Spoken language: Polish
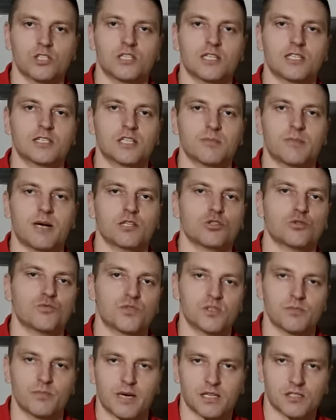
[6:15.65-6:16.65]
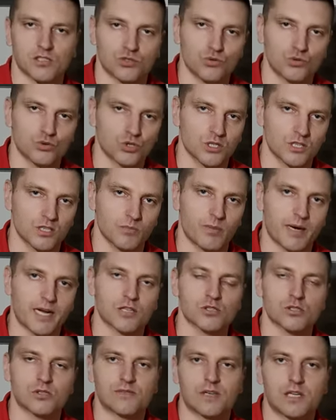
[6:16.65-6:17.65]
tych tematów jest bardzo dużo i
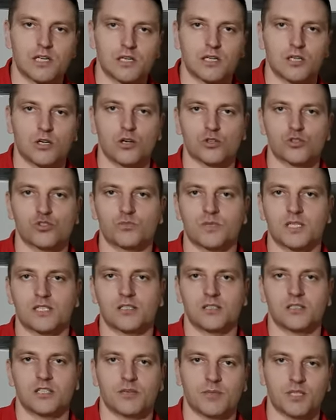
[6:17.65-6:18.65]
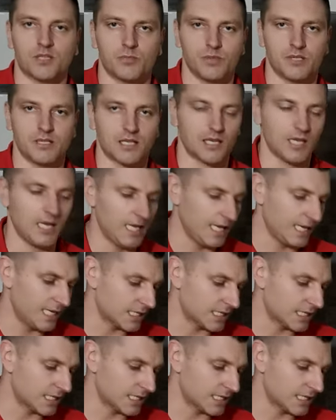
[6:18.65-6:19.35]
bardzo wiele osób na ten temat pyta,